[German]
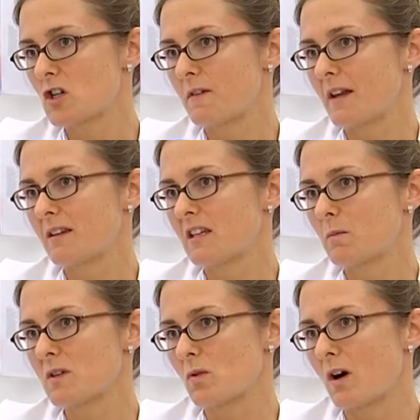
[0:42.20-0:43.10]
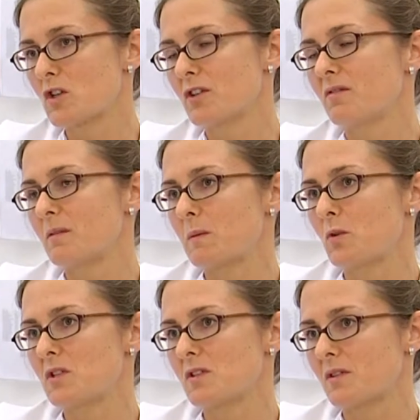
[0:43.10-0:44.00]
vielleicht nicht mehr so ausschaut, wie man
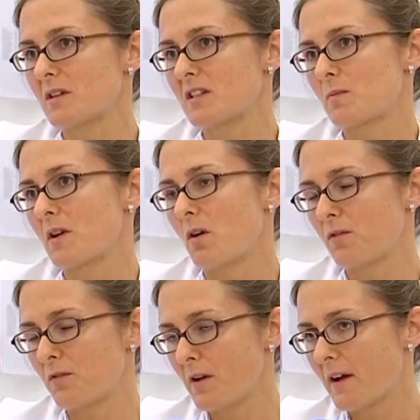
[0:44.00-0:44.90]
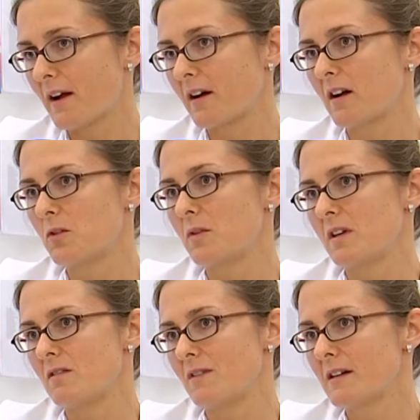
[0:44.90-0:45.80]
möchte, sondern dass man auch Folgeerkrankungen
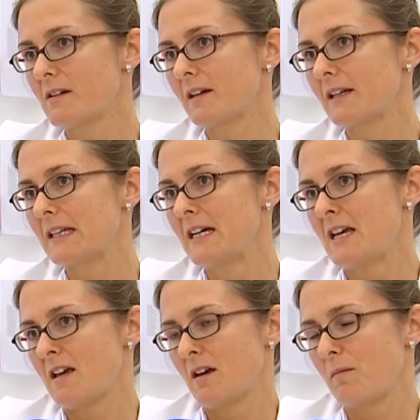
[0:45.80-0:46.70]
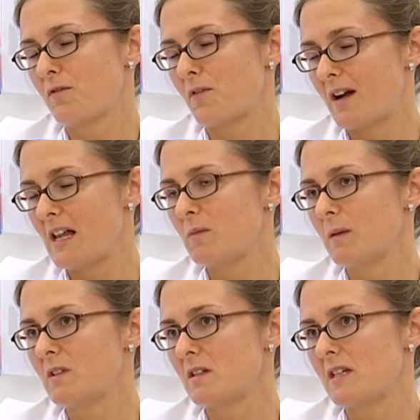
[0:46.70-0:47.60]
entwickeln kann. Ähm, vor allem
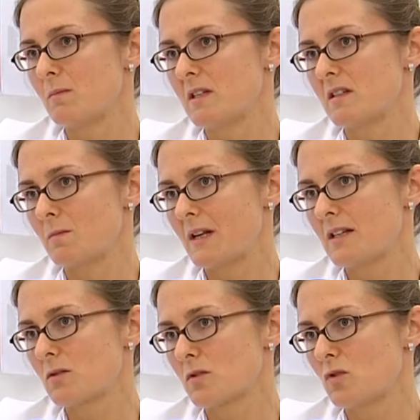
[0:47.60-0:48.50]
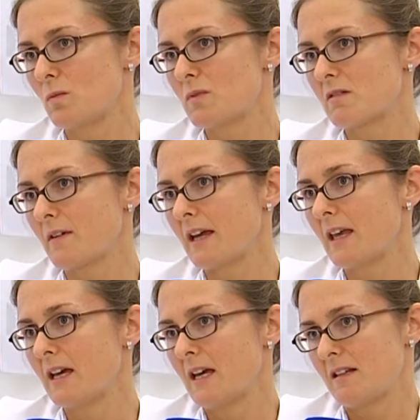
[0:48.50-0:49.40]
eben den Diabetes mellitus Typ
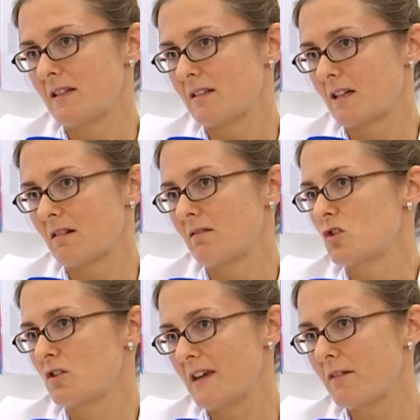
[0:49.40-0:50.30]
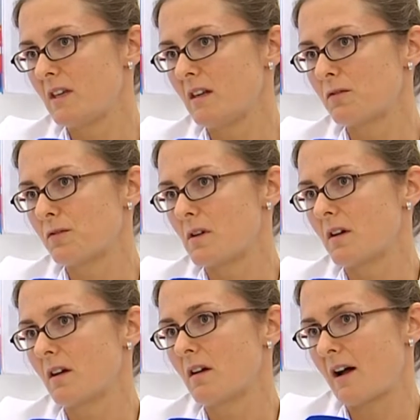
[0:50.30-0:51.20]
2, der dann schwerwiegende
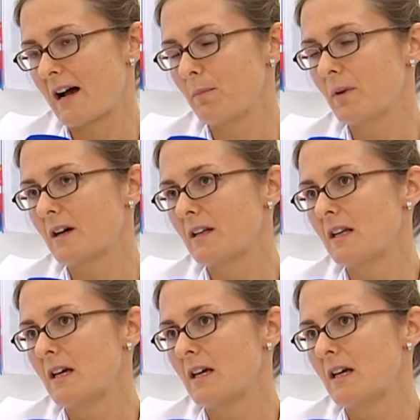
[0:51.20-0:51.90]
Folgen haben kann.